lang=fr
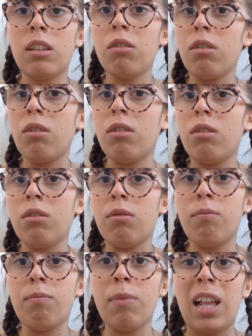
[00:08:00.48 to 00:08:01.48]
être
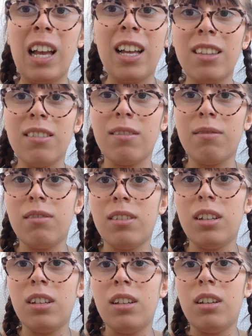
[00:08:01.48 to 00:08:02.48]
malade,
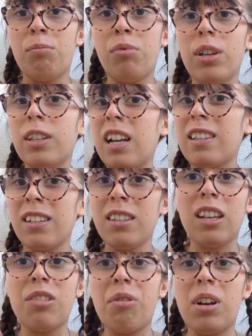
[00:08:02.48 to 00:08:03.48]
peut être
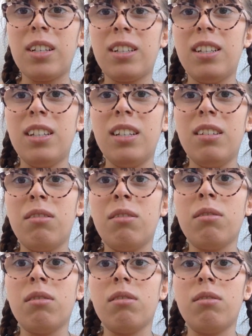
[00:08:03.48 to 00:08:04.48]
atteinte d'anorexie,
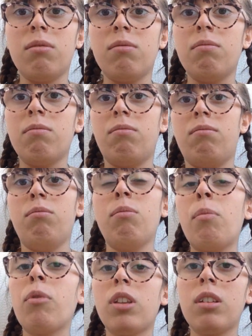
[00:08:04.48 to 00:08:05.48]

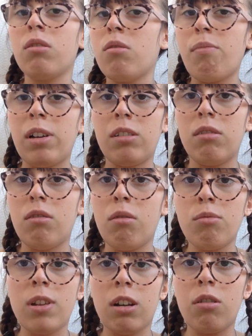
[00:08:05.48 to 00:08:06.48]
même en étant une personne
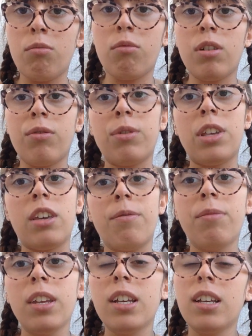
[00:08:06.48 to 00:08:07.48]
lambda comme moi, vous
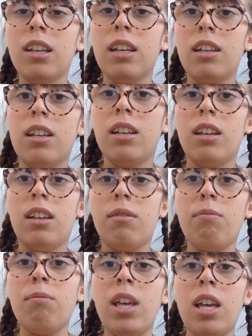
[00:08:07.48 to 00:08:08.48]
voyez.
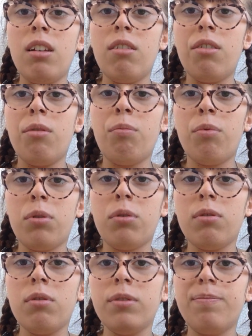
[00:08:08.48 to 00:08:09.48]
Mais euh,
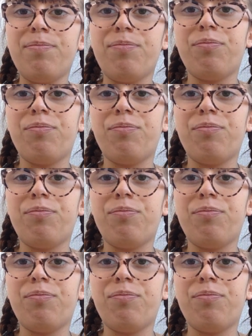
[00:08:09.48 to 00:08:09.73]
pourtant,